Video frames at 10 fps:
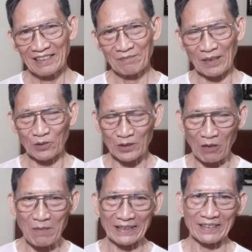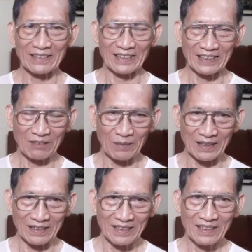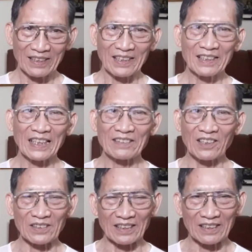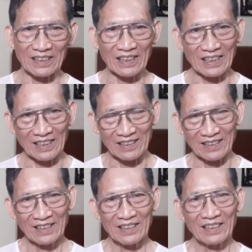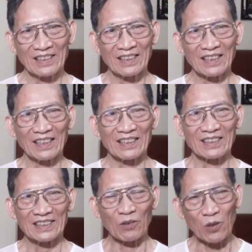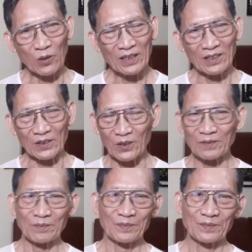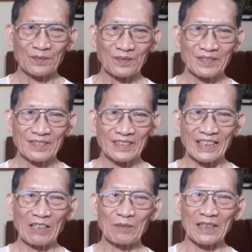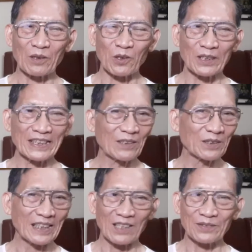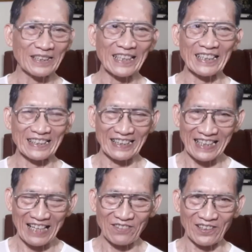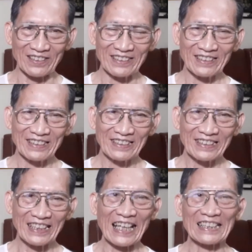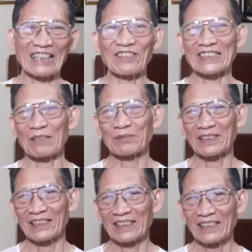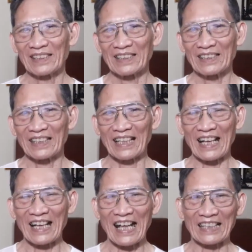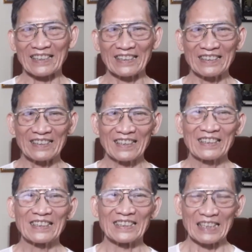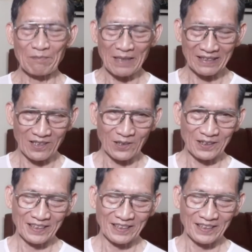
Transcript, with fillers: mặc dù chóng mặt thế nhưng mà cơ gân còn ở đầu gối còn tốt chứ nếu mà đầu gối yếu thì không thể nhảy được như thế này đó thì đành là phải tập là hạt tấn nhắm mắt thôi